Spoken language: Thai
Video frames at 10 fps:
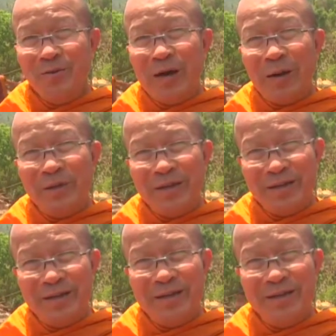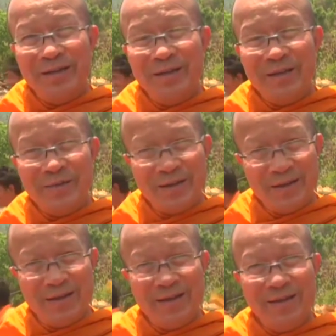ความเหน็ดเหนื่อยในวัน
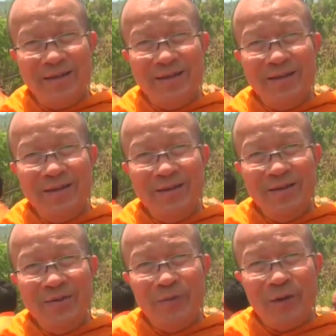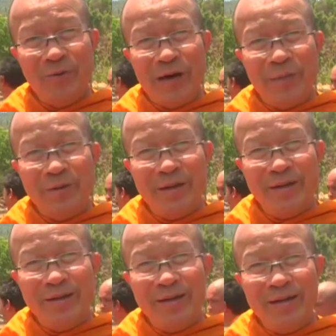นี้ เป็นความเหน็ด
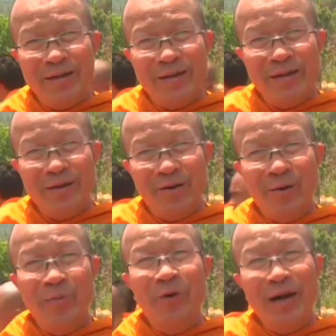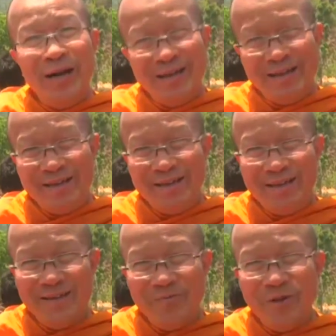เหนื่อยของผู้ให้
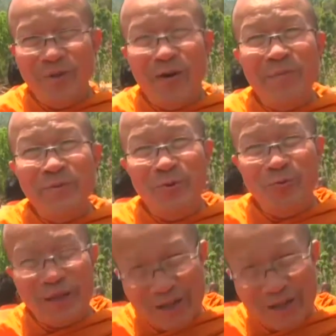มีความสุขเป็น